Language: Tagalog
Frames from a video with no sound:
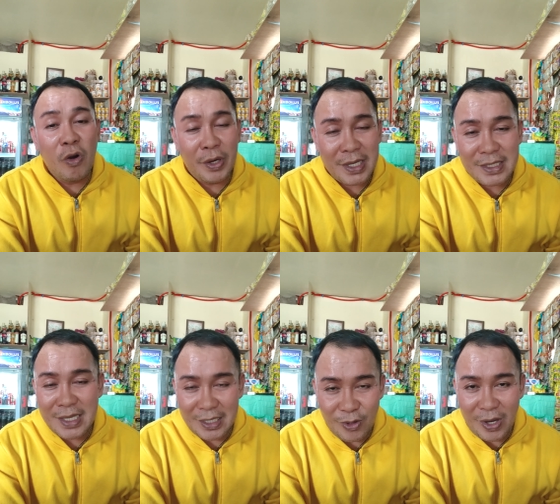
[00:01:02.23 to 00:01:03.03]
oras
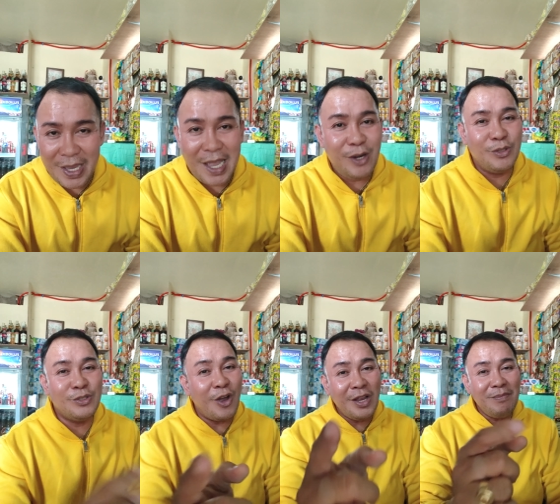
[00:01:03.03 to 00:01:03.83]
na to. Kaya
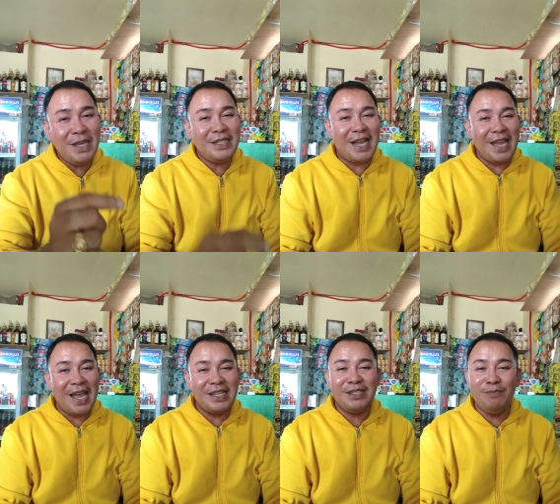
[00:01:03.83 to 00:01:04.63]
Luzon,
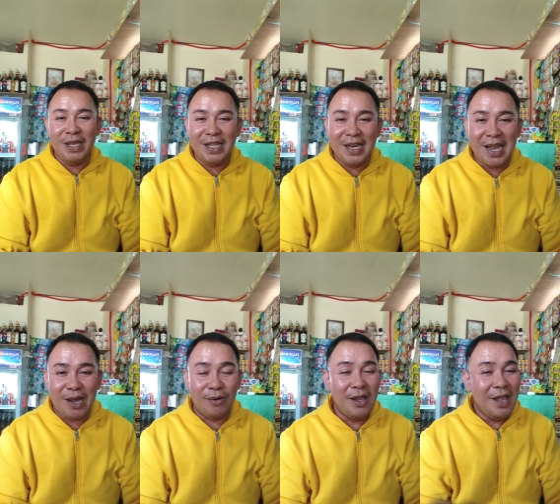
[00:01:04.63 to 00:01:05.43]
Visayas,
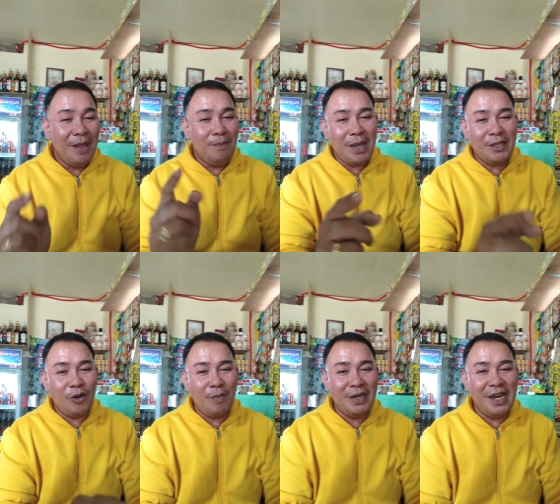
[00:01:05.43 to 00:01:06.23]
Mindanao,
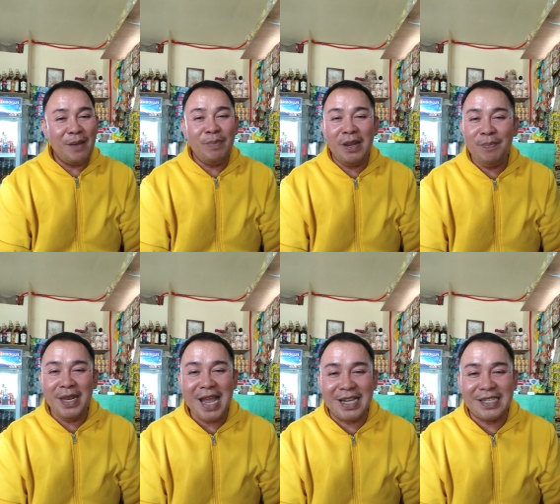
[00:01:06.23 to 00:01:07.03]
Metro Manila,
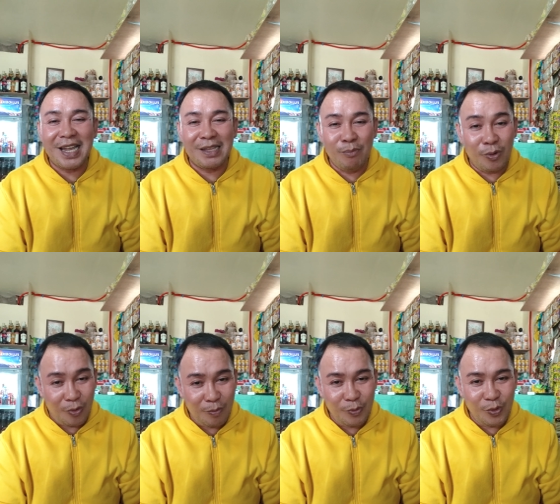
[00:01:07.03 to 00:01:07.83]
Pilipinas at
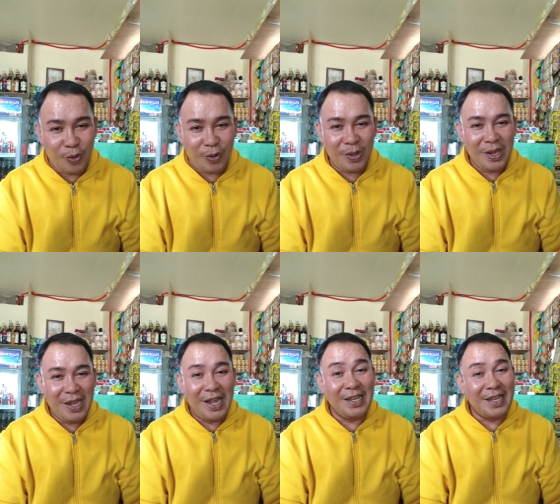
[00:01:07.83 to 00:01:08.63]
buong mundo.
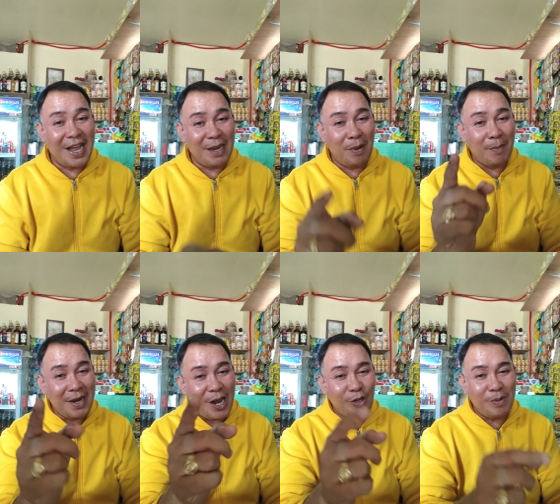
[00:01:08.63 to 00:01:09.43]
Handa ka bang
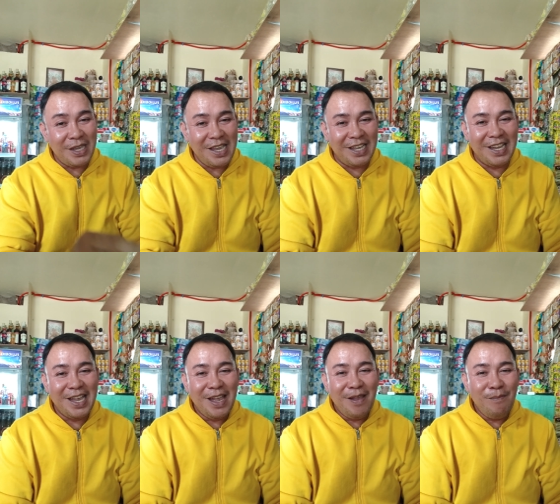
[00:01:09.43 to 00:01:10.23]
manalo at maging
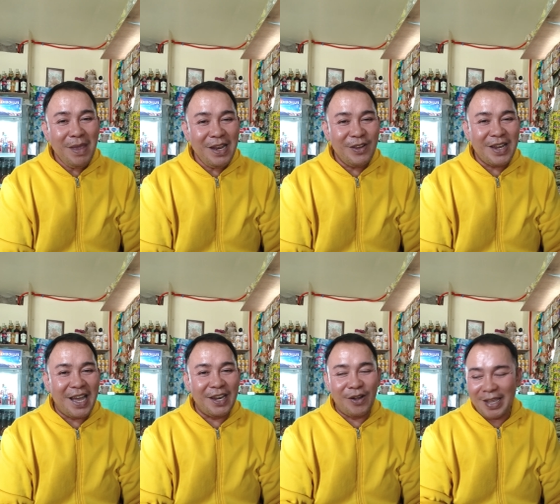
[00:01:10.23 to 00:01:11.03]

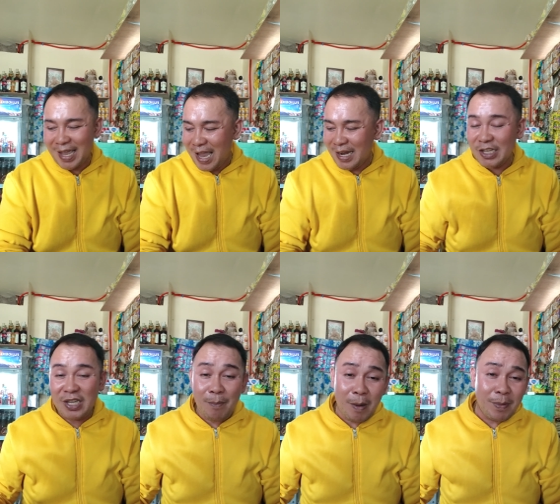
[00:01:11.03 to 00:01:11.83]
milyonaryo? Ayan. At
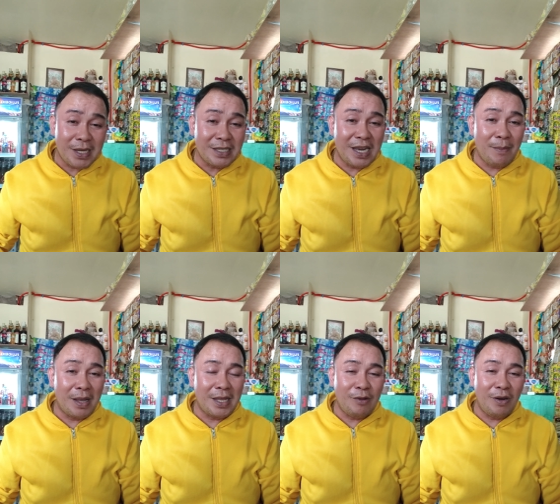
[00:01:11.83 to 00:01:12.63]
syempre,
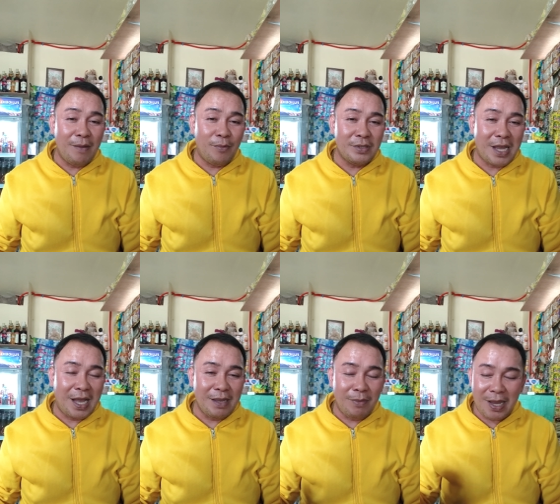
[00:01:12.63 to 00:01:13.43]
pasasalamatan ko lang po
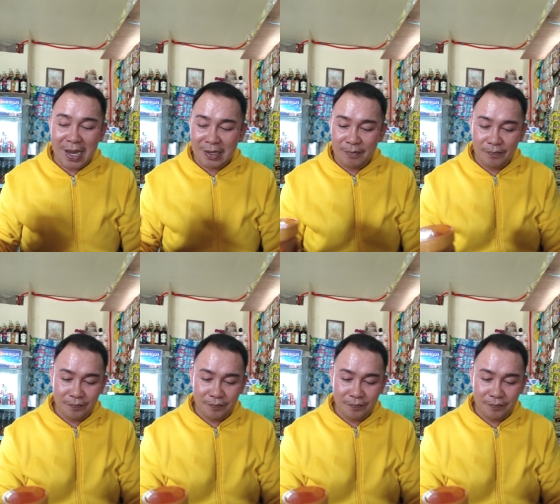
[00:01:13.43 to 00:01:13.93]
sa aking vlog